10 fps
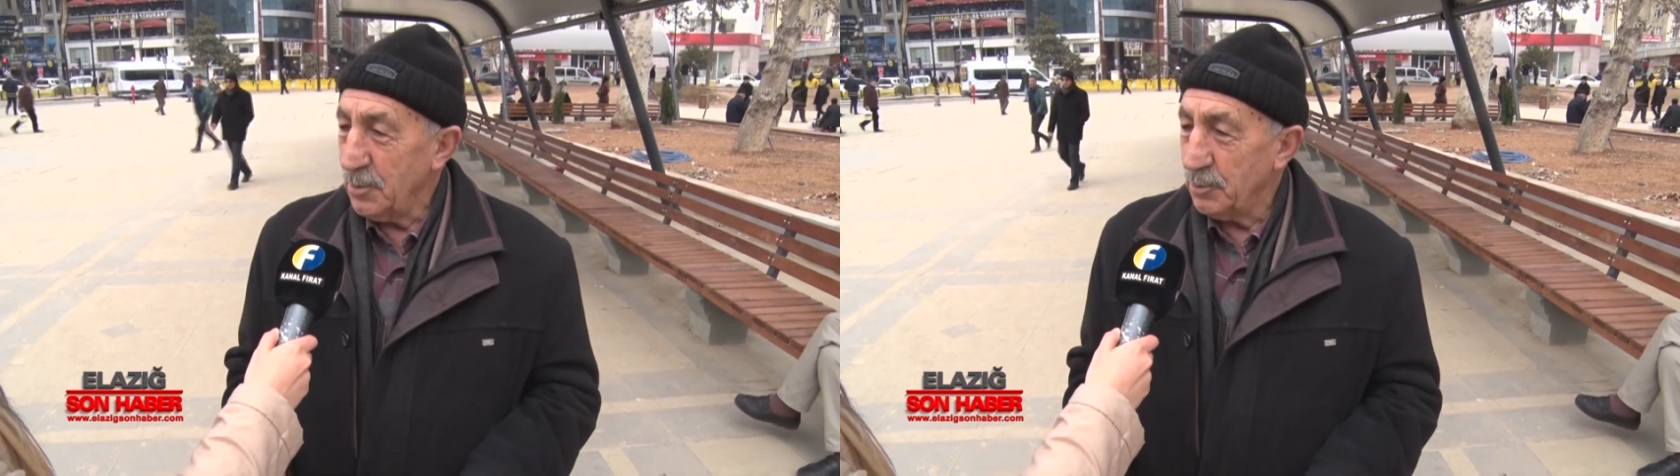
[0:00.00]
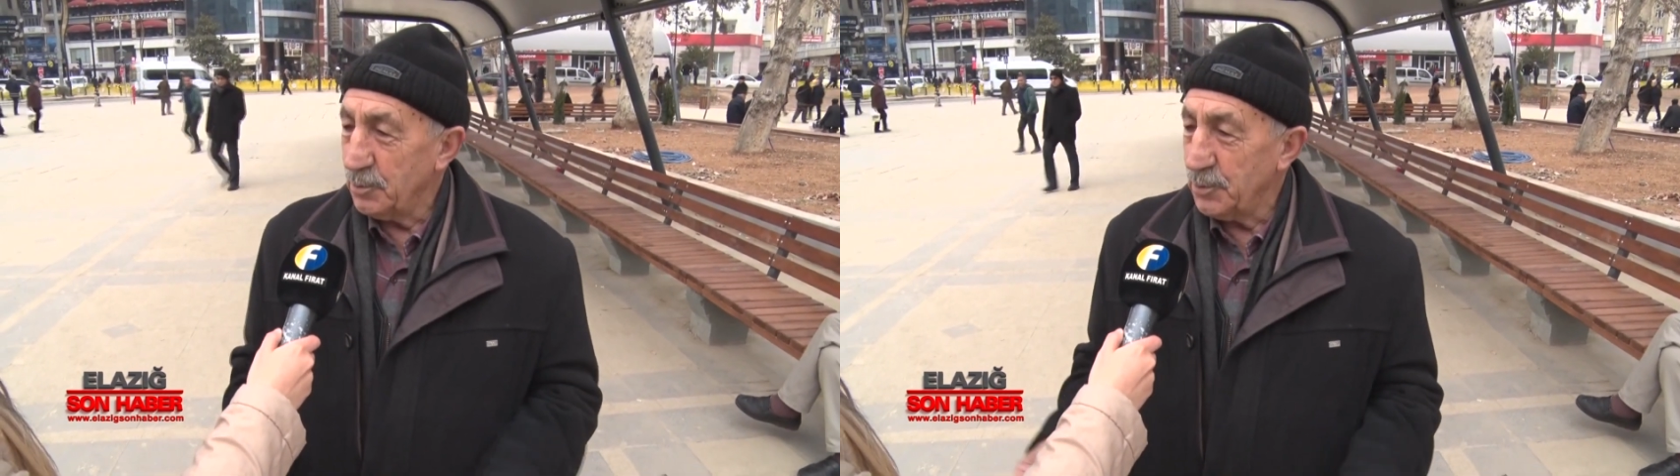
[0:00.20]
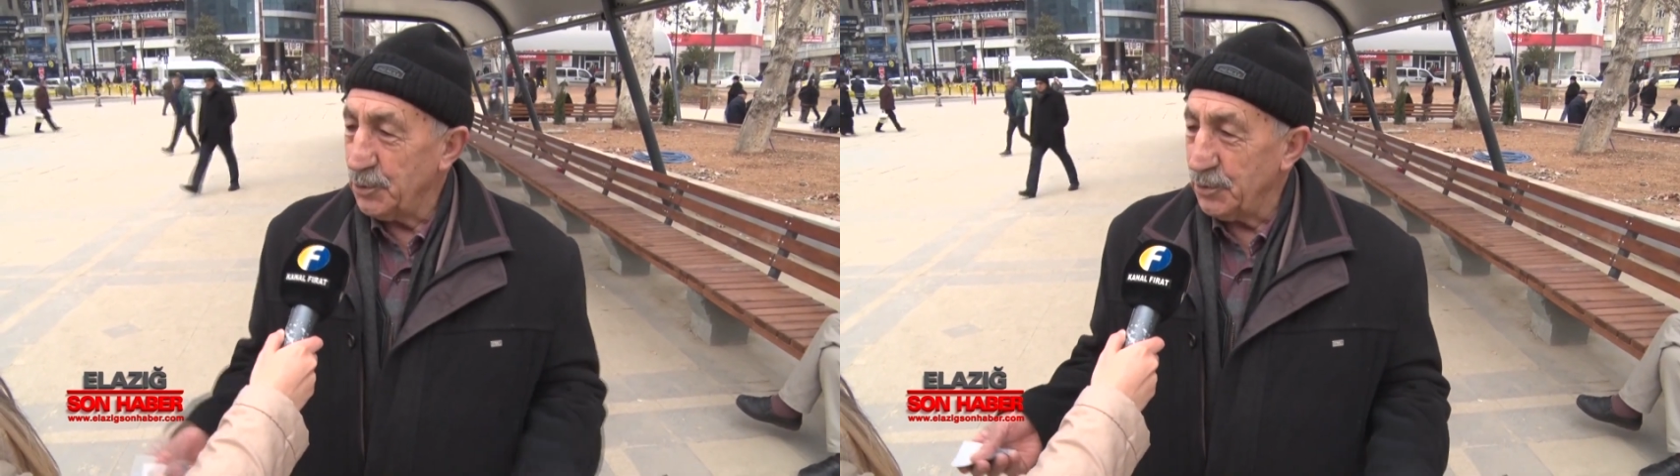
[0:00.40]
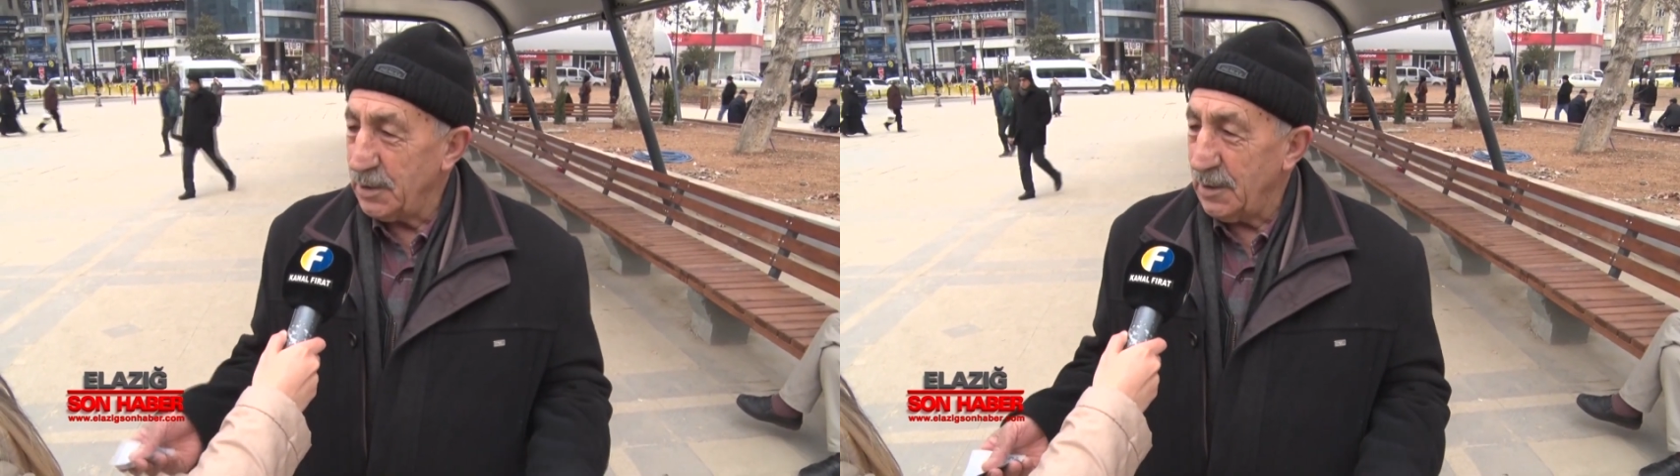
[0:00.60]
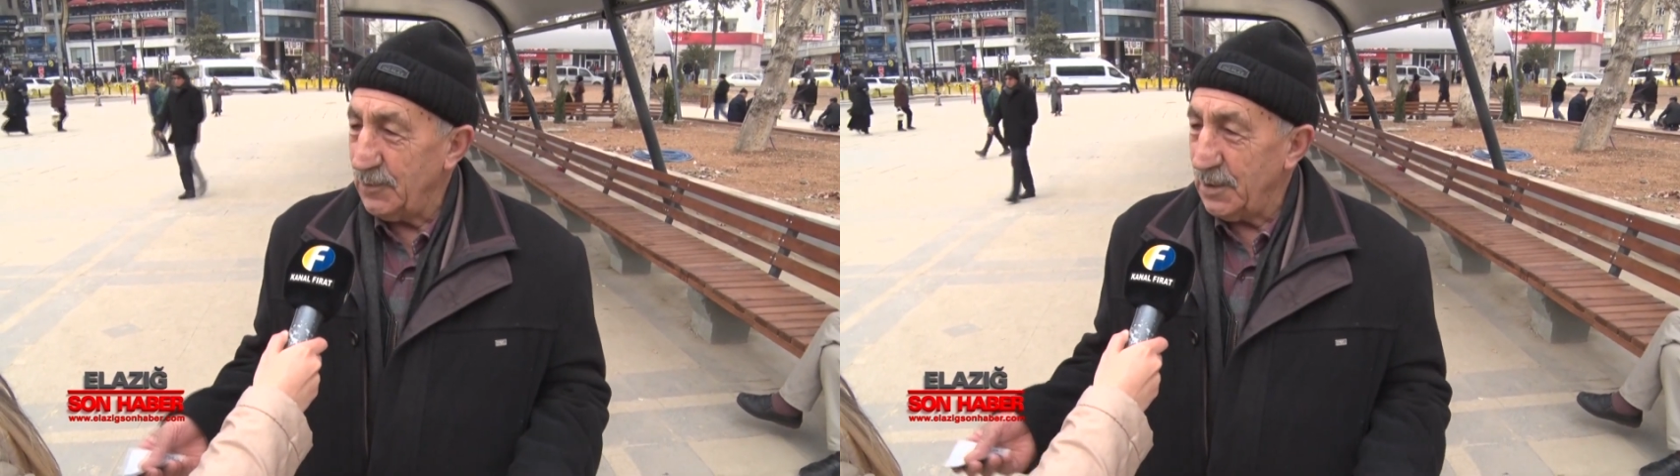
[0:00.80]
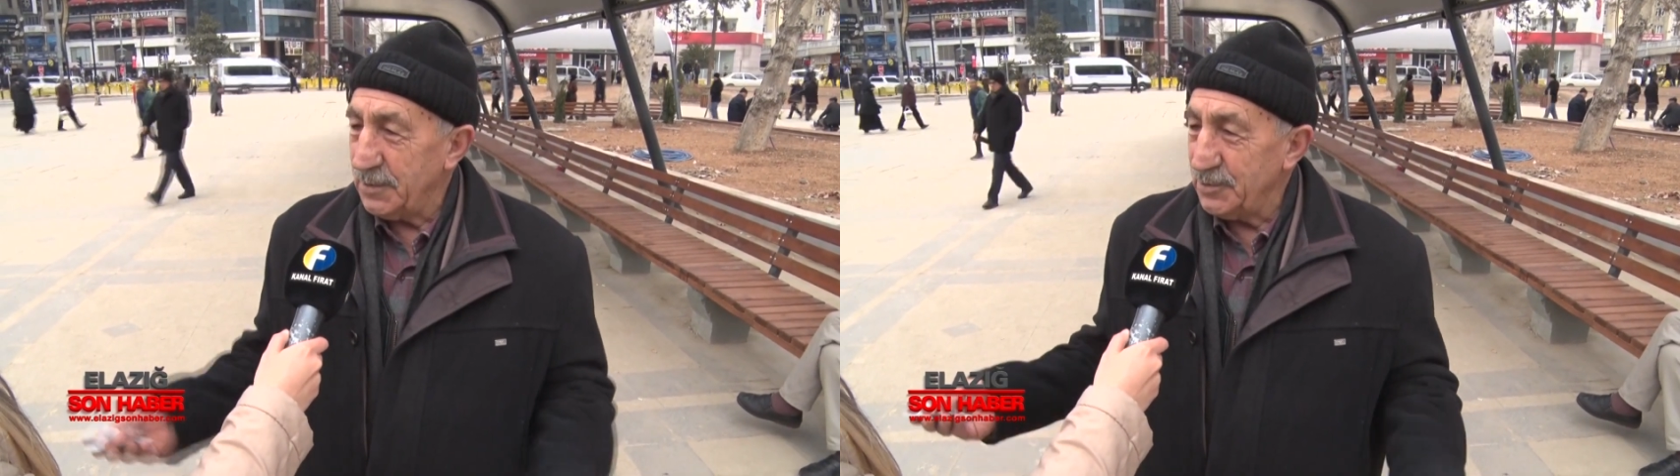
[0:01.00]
Bütün telefonlar